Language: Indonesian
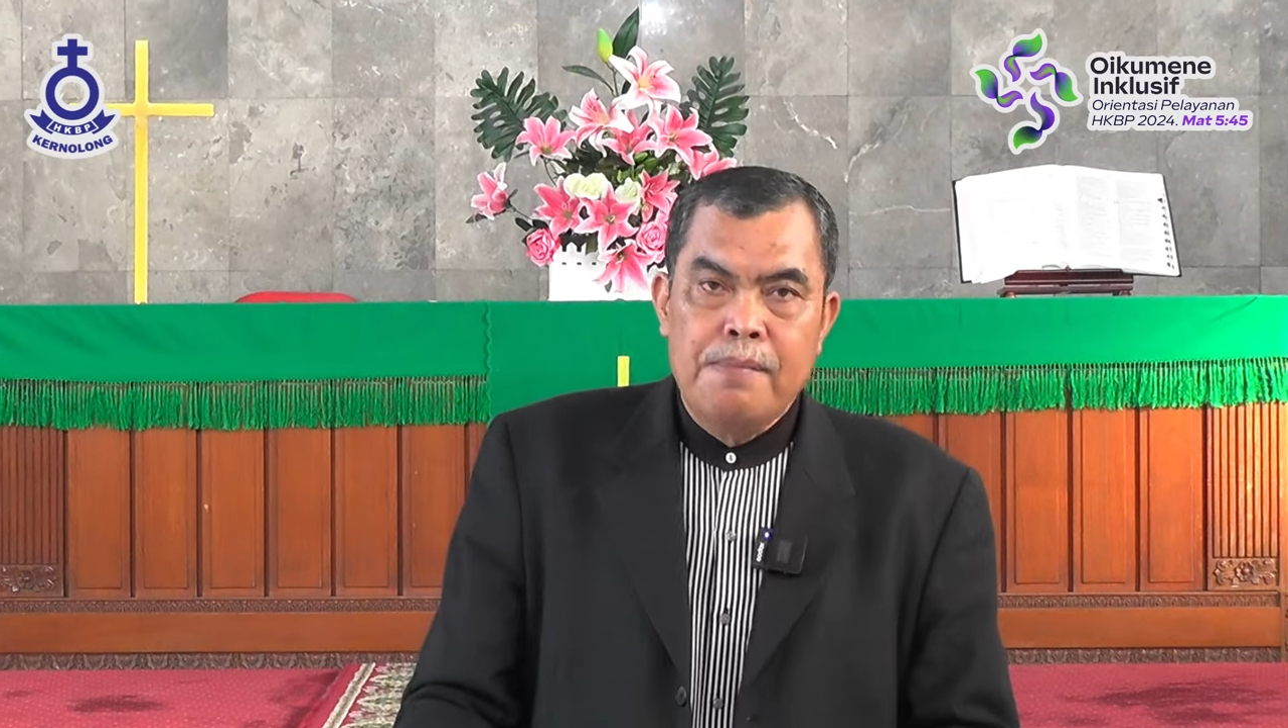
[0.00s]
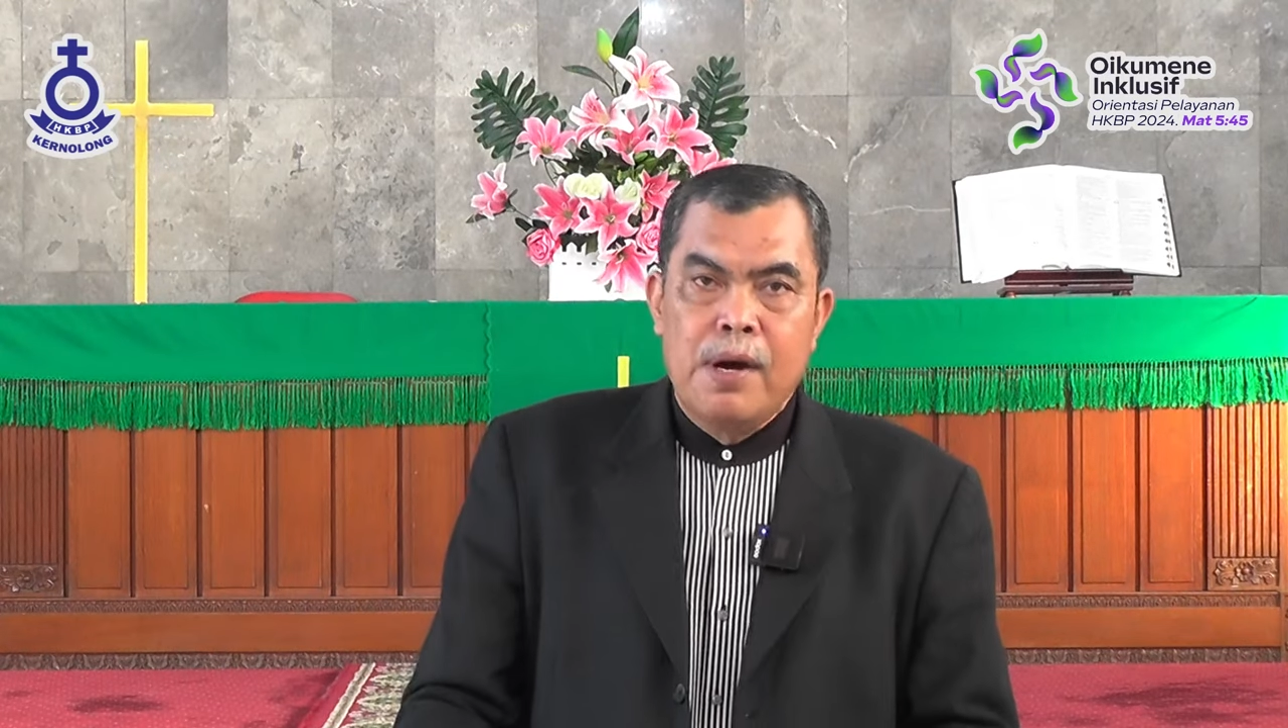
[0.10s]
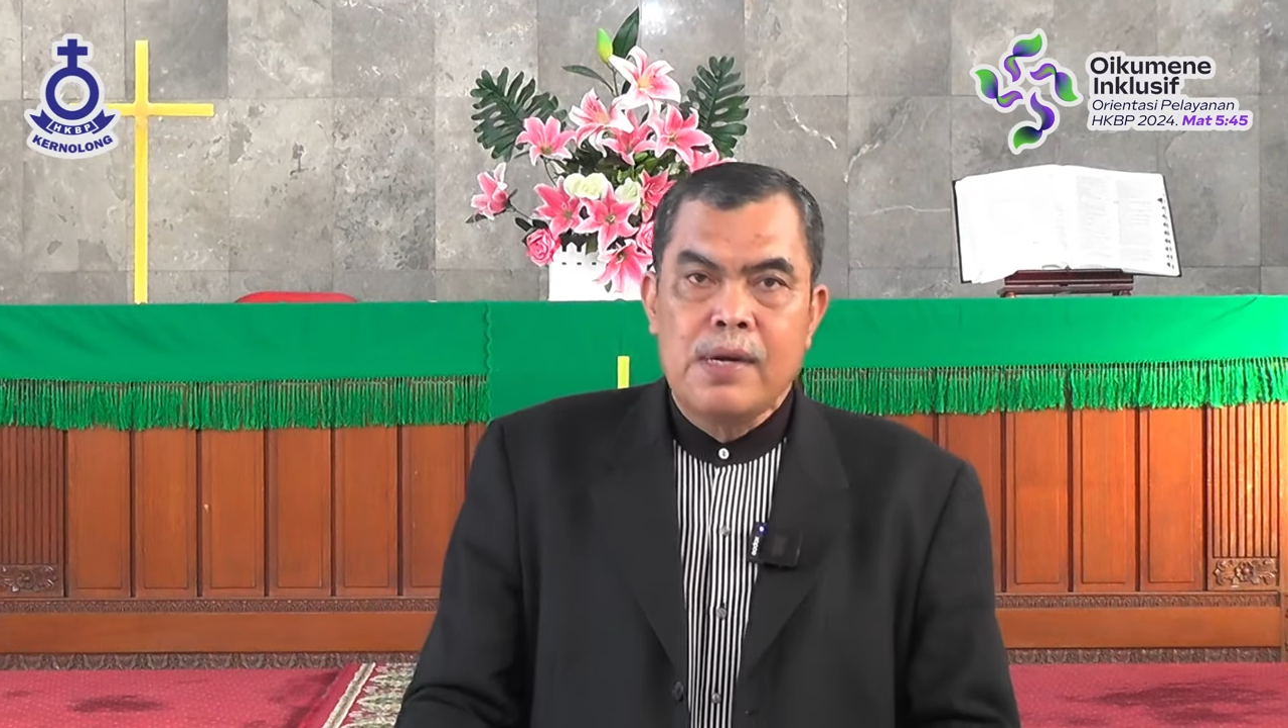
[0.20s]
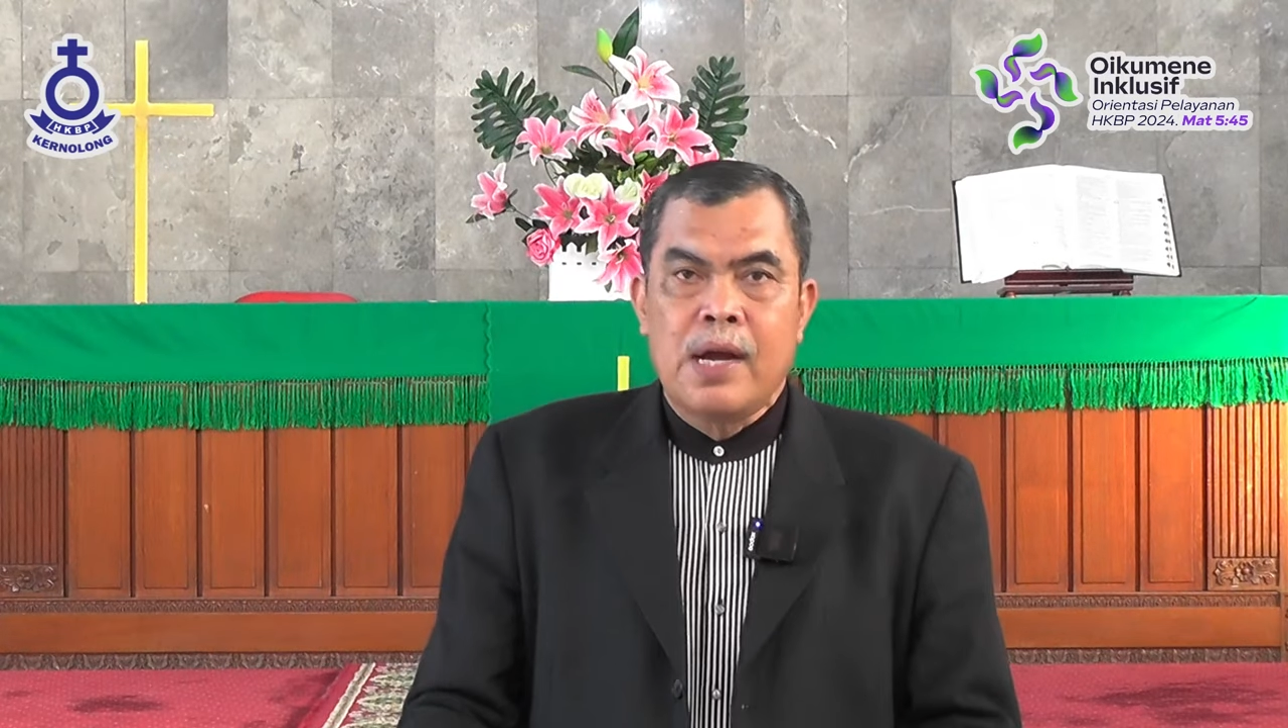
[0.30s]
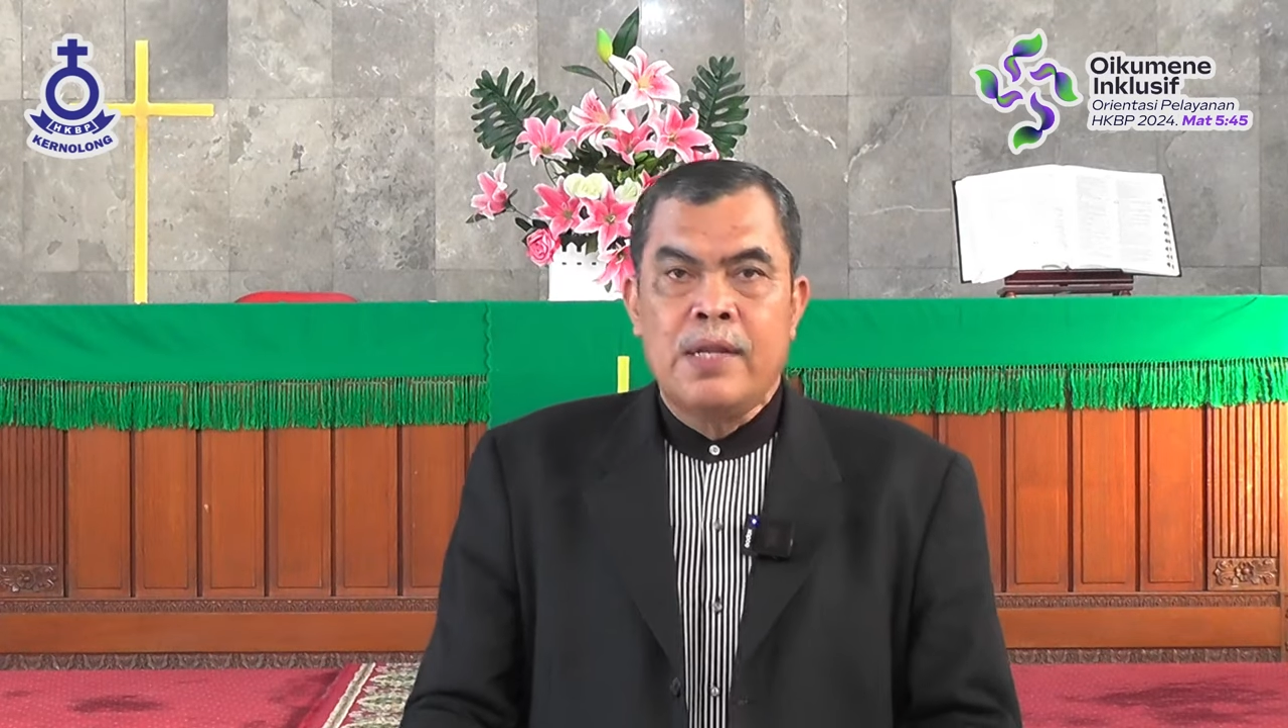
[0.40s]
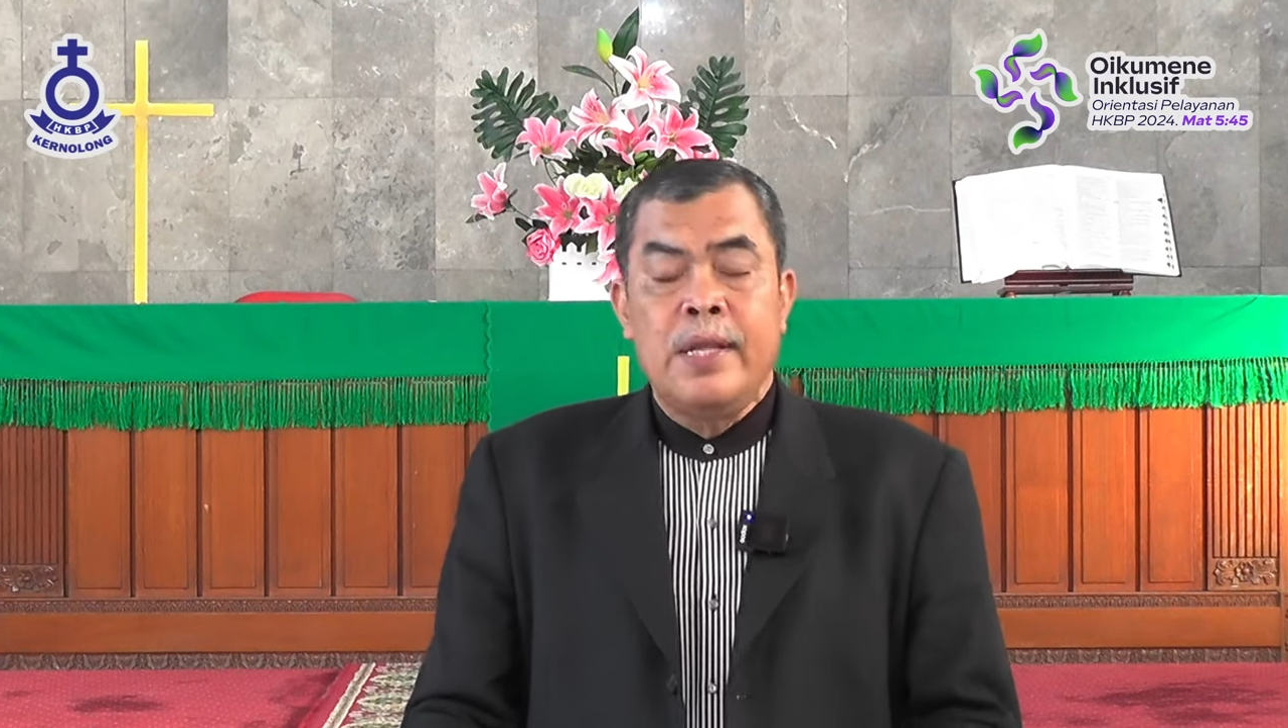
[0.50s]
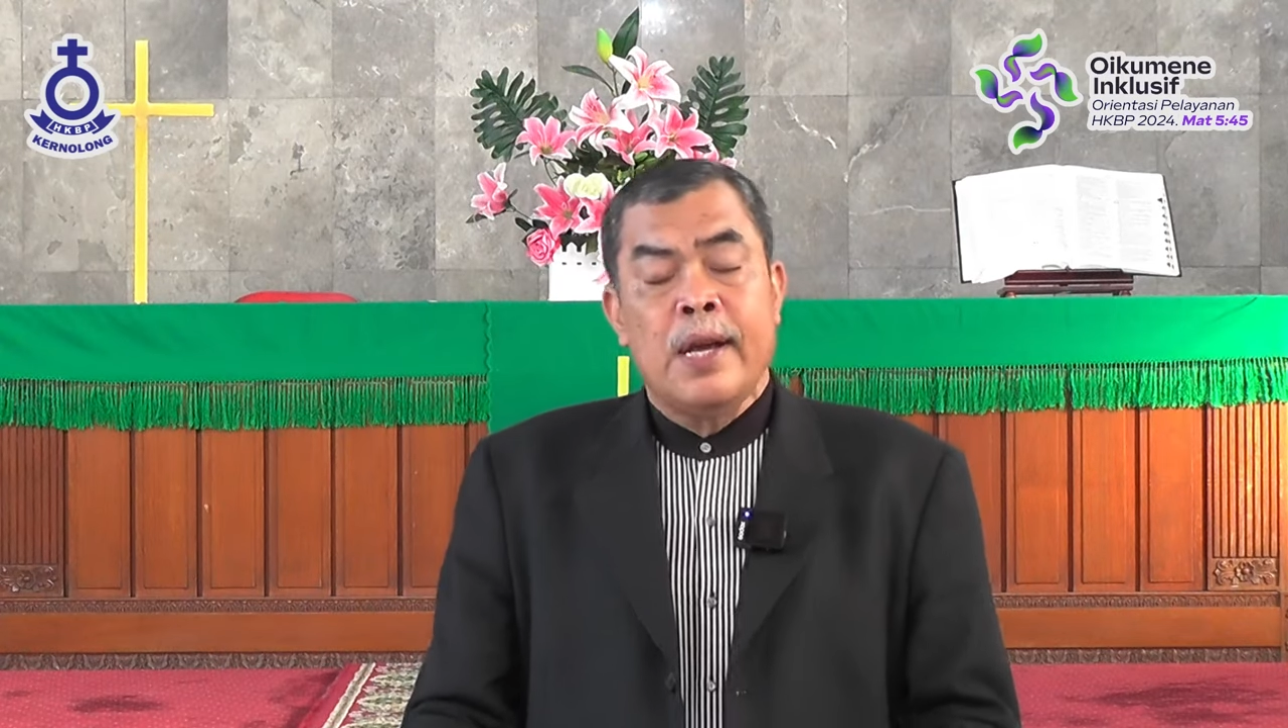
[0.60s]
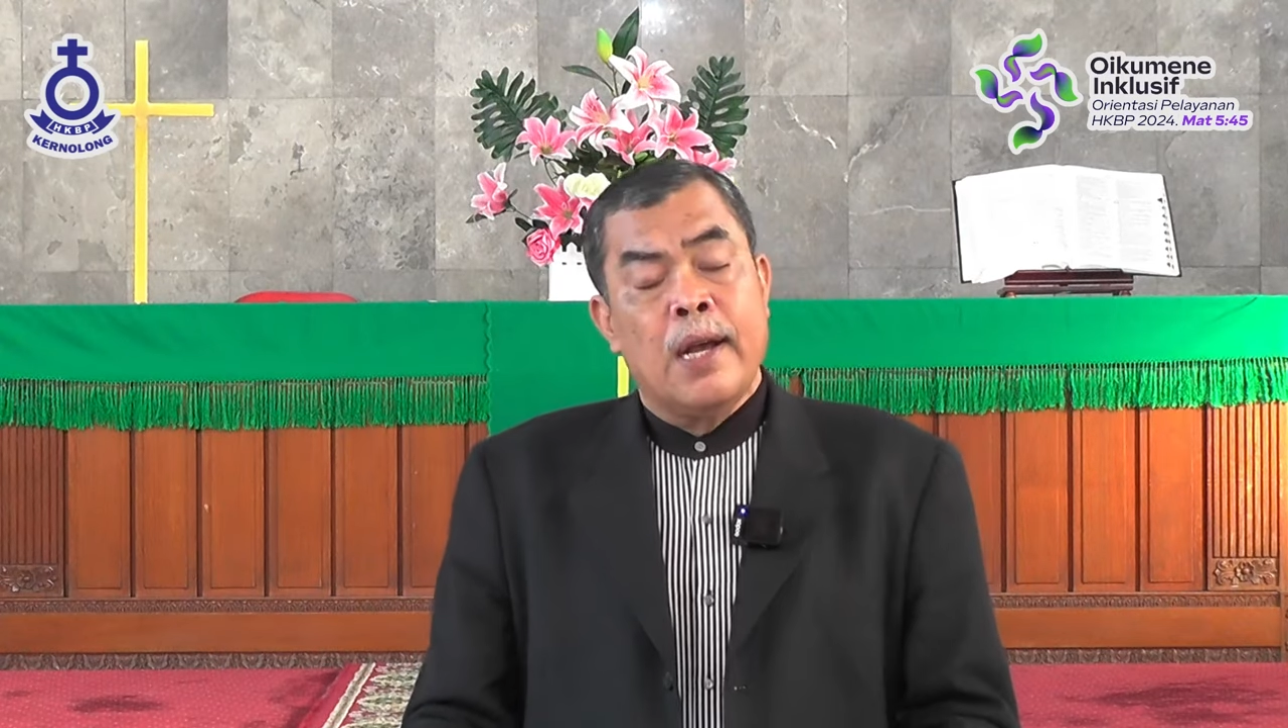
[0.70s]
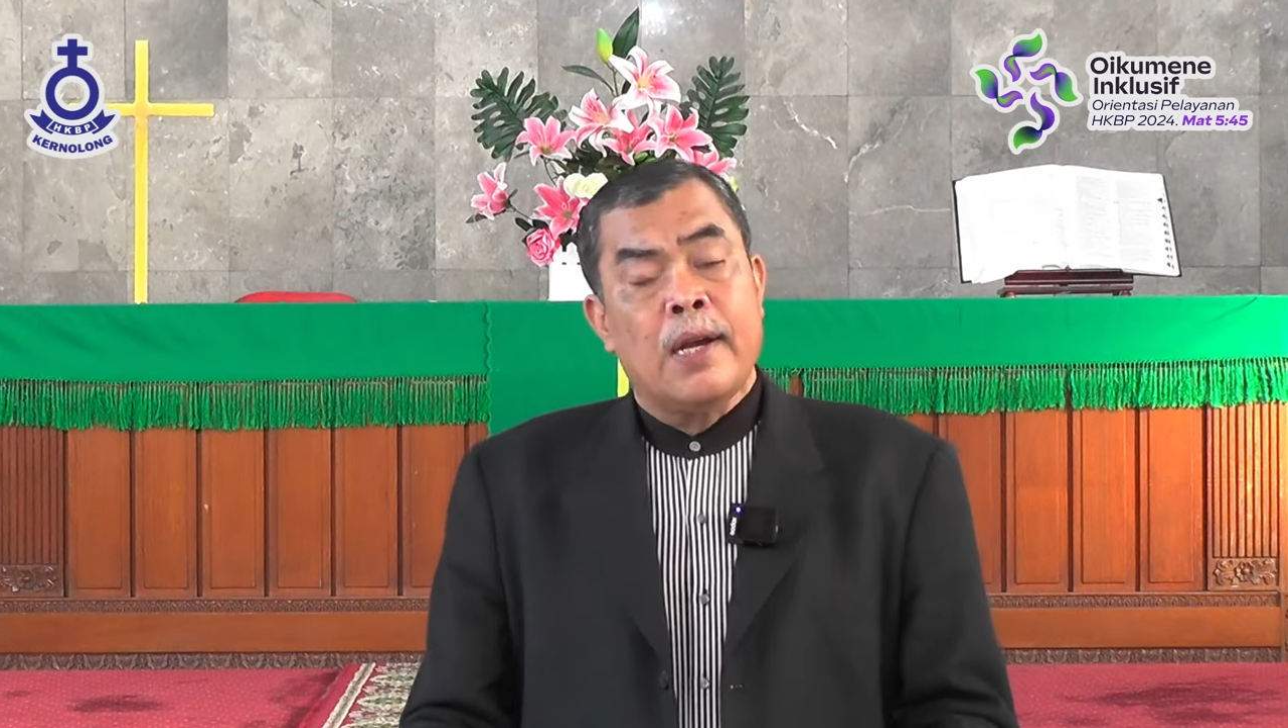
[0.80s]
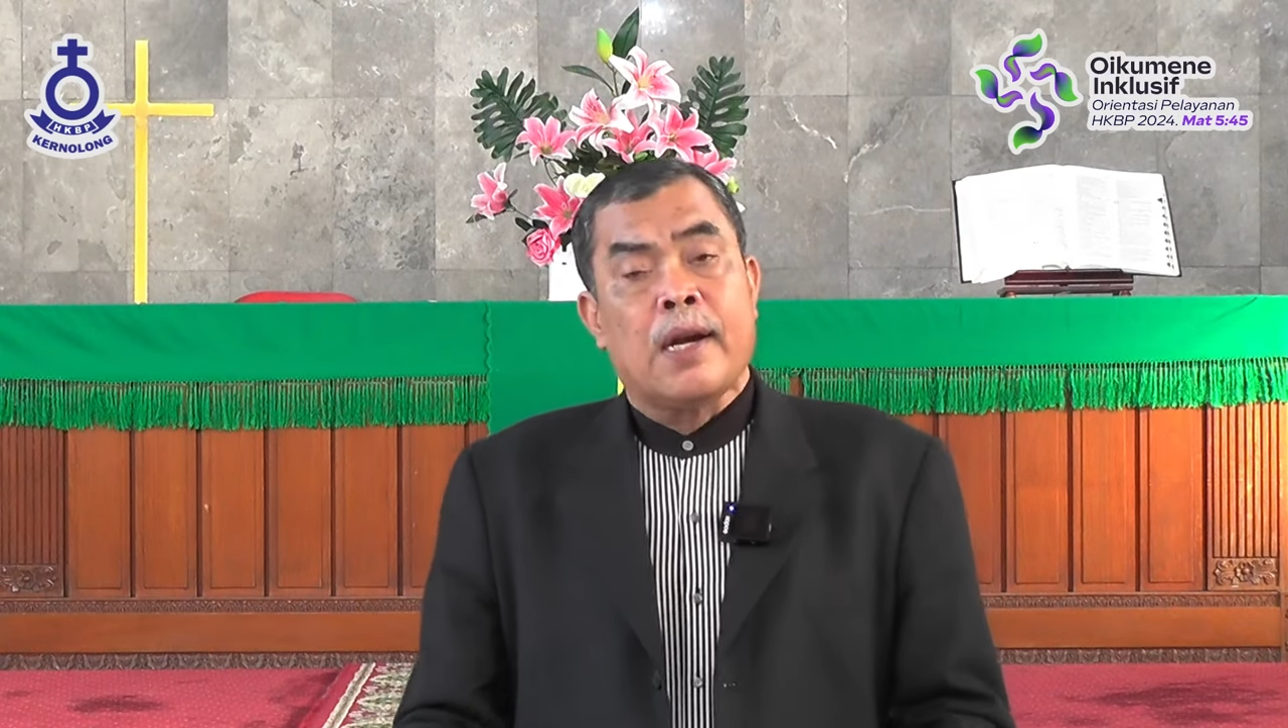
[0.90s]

menggantikan